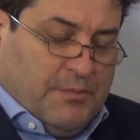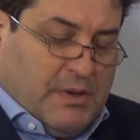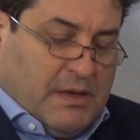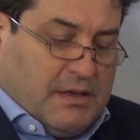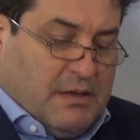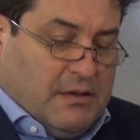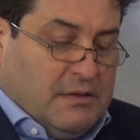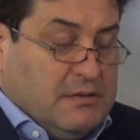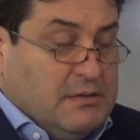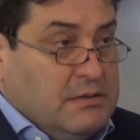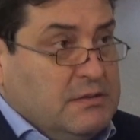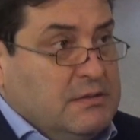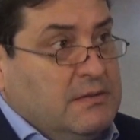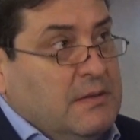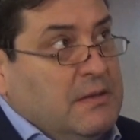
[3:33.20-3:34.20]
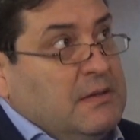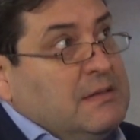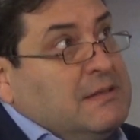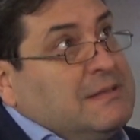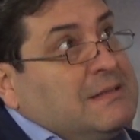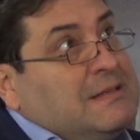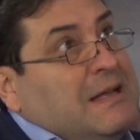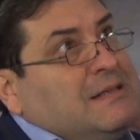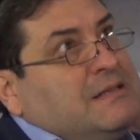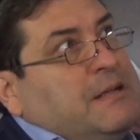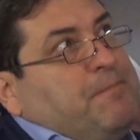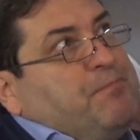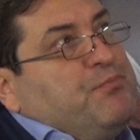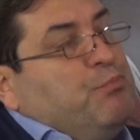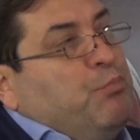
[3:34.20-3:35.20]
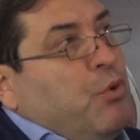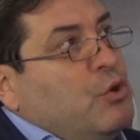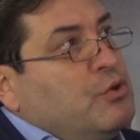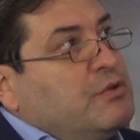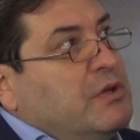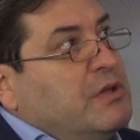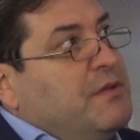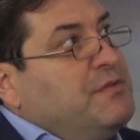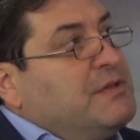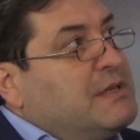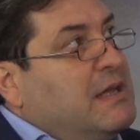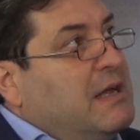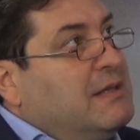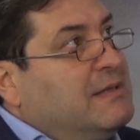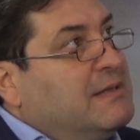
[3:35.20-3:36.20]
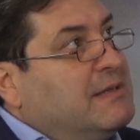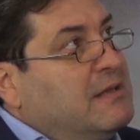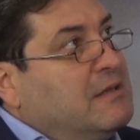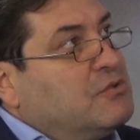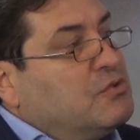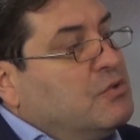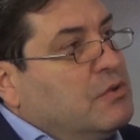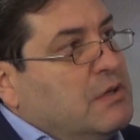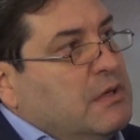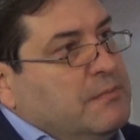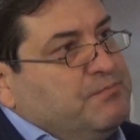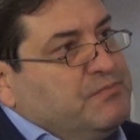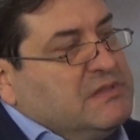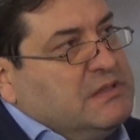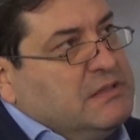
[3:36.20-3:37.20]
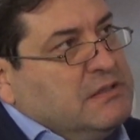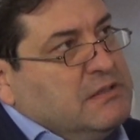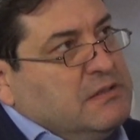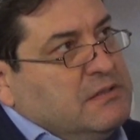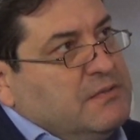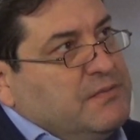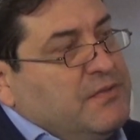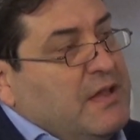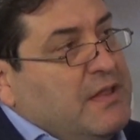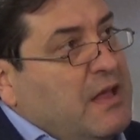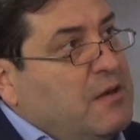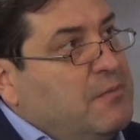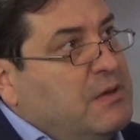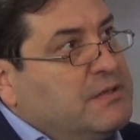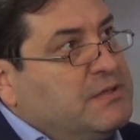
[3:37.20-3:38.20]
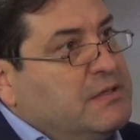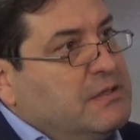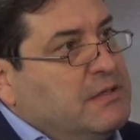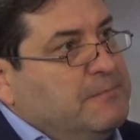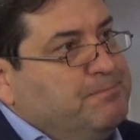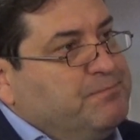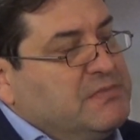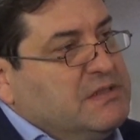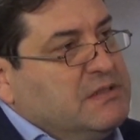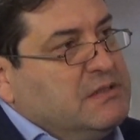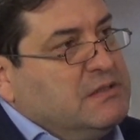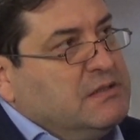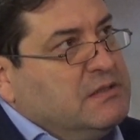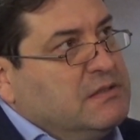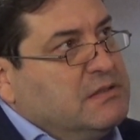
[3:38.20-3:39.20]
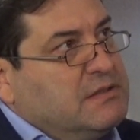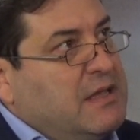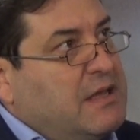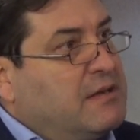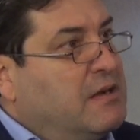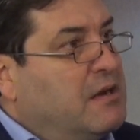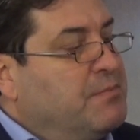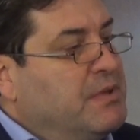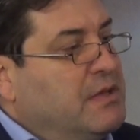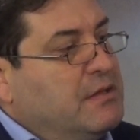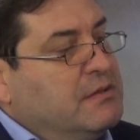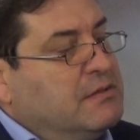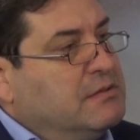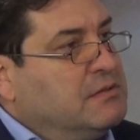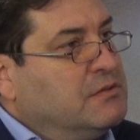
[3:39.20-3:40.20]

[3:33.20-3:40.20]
Peki... E, Sence Bogdanovic geldikten sonra e, Fenerbahçe'de e, tekrar bir e,